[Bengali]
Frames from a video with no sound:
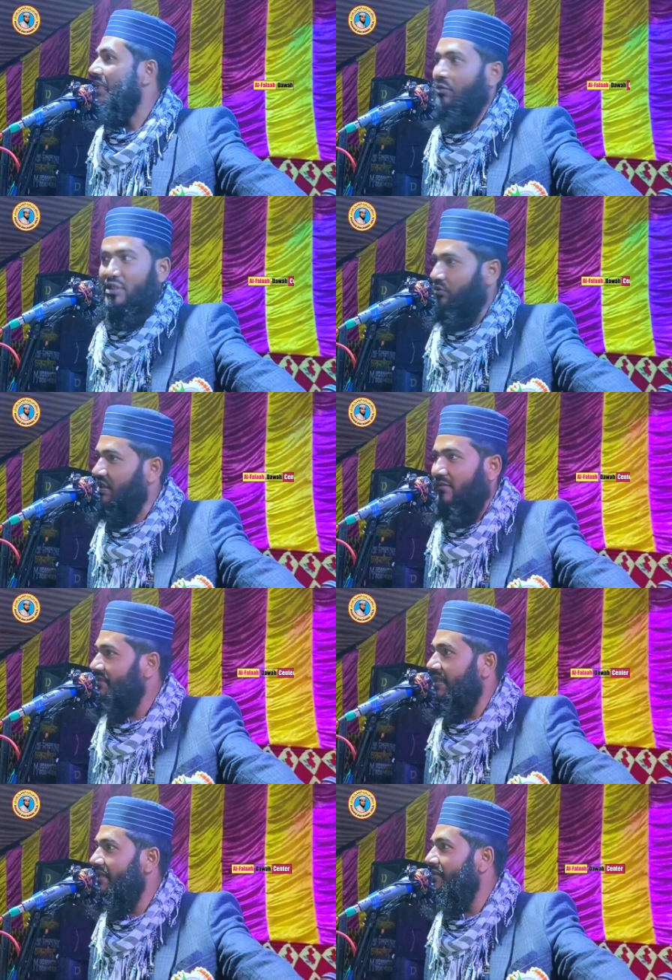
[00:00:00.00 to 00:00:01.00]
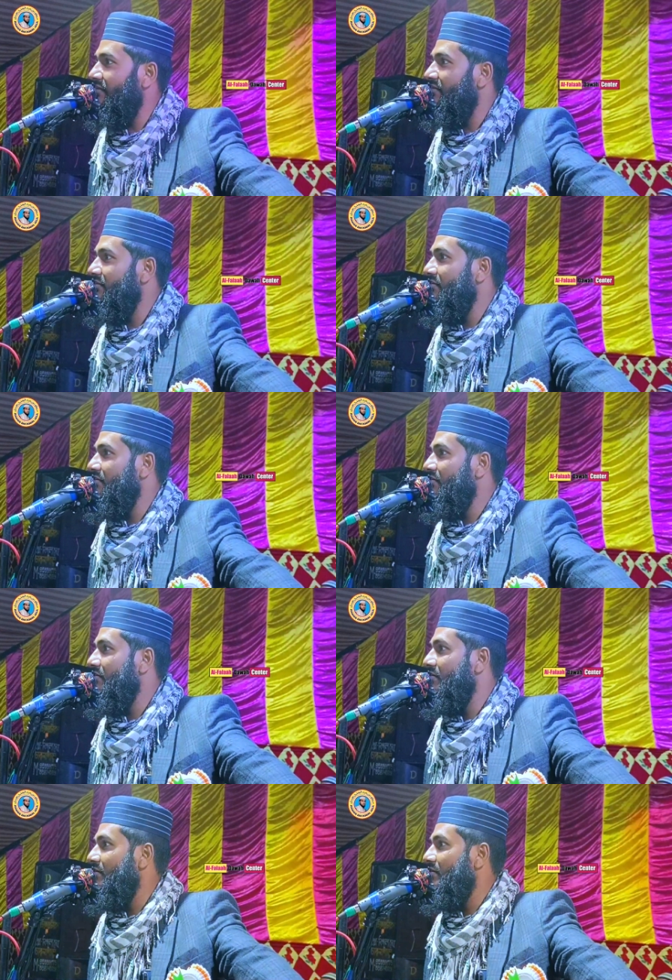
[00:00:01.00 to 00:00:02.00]
কি বলছি বুঝতে পারছেন না
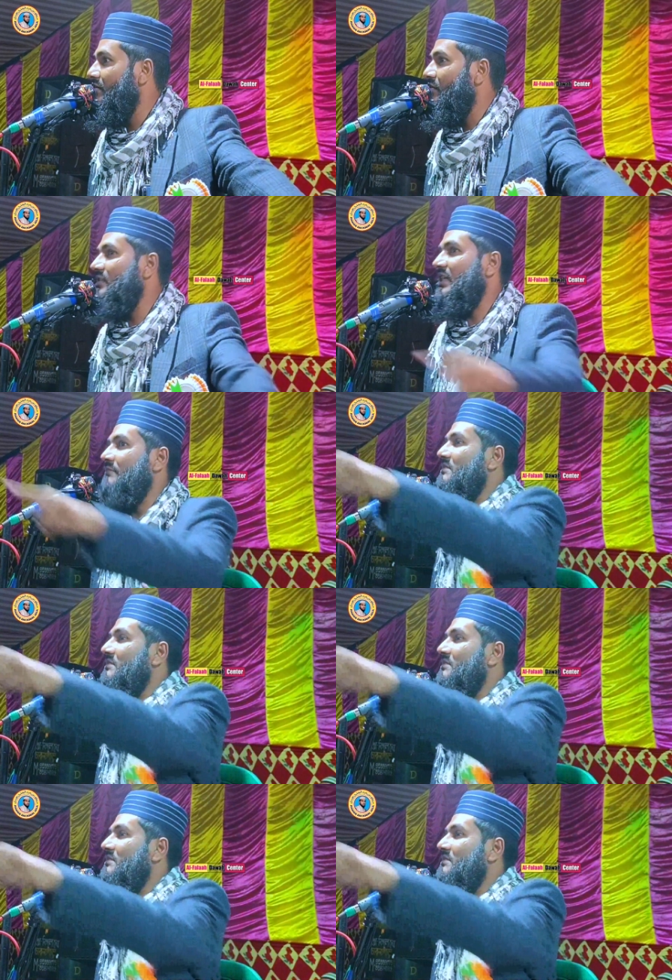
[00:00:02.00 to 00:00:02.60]
ওদেরকে